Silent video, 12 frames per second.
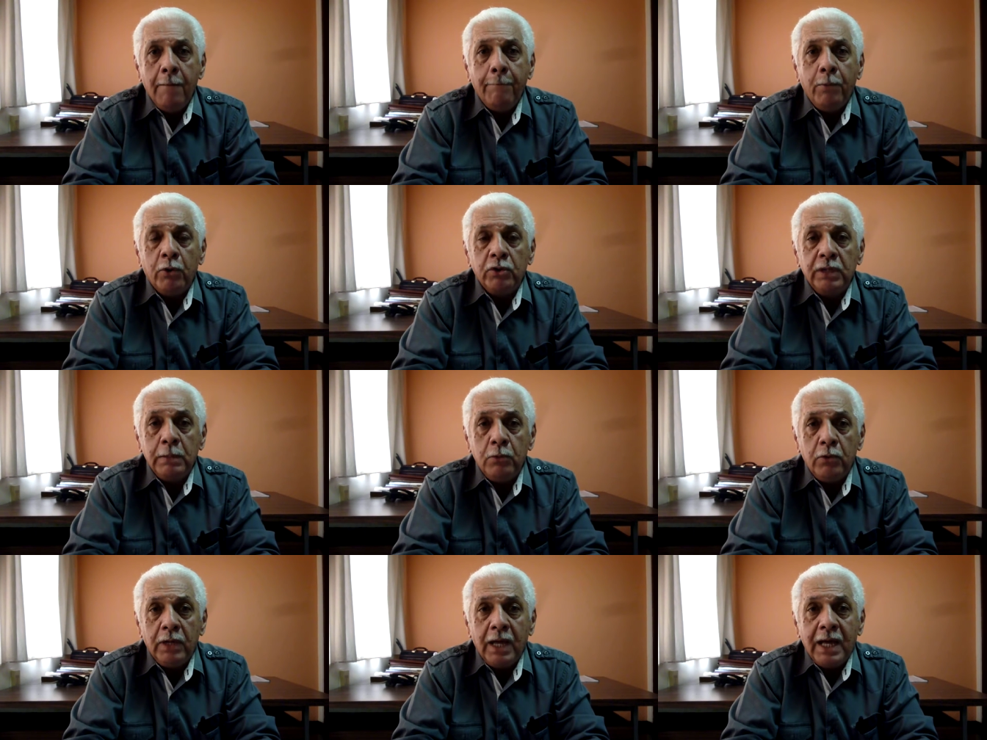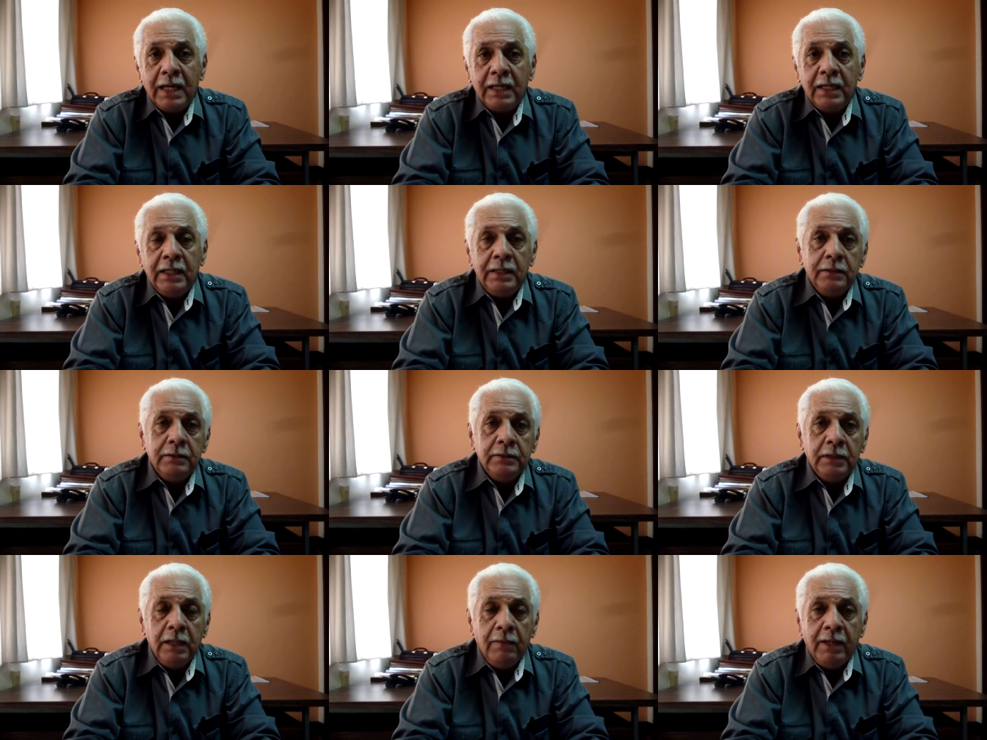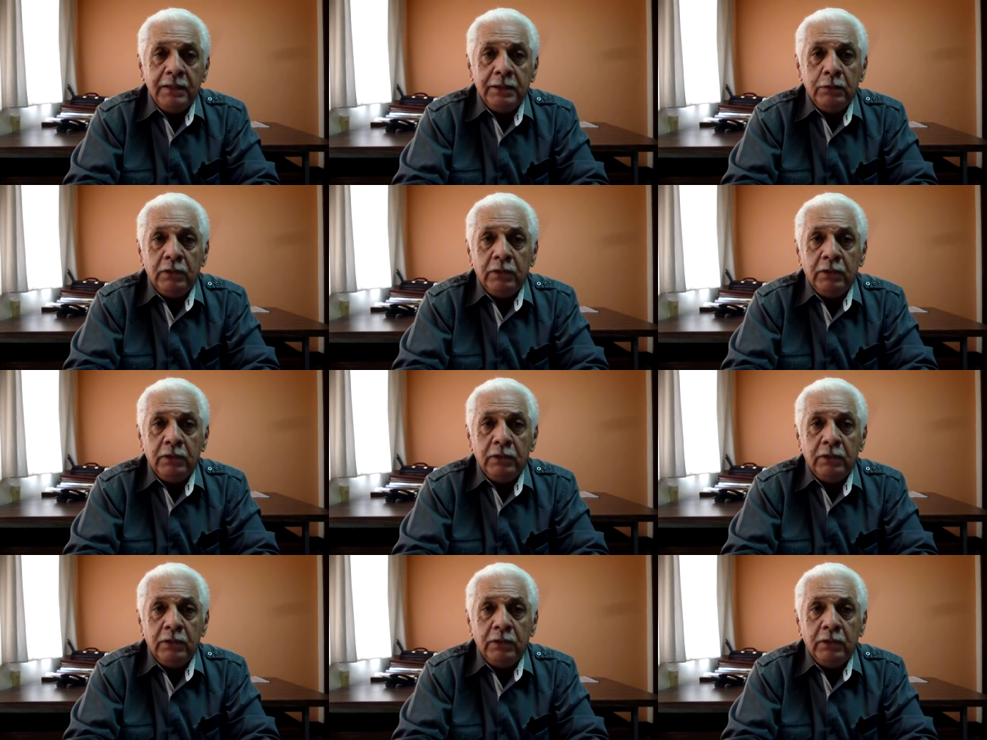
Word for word: por temor a que le levanten